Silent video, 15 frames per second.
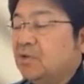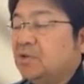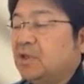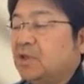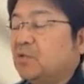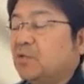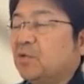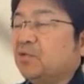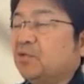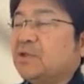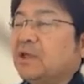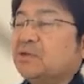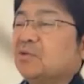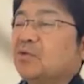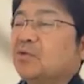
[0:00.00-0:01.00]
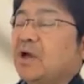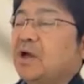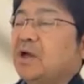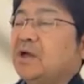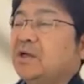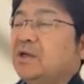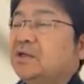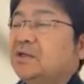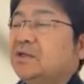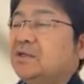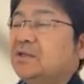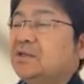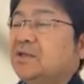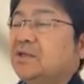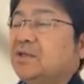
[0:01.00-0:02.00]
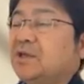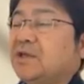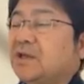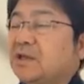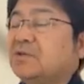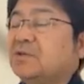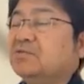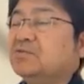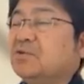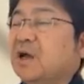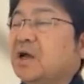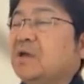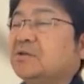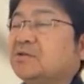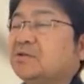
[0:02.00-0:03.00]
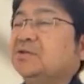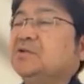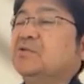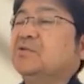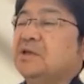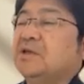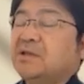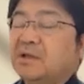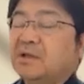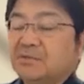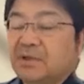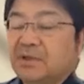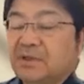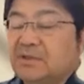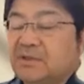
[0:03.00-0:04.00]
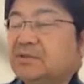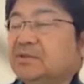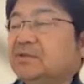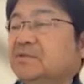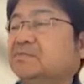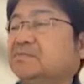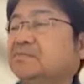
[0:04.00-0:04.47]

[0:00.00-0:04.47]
で、これをなんとかできないかっていうのが次の話題になるわけです。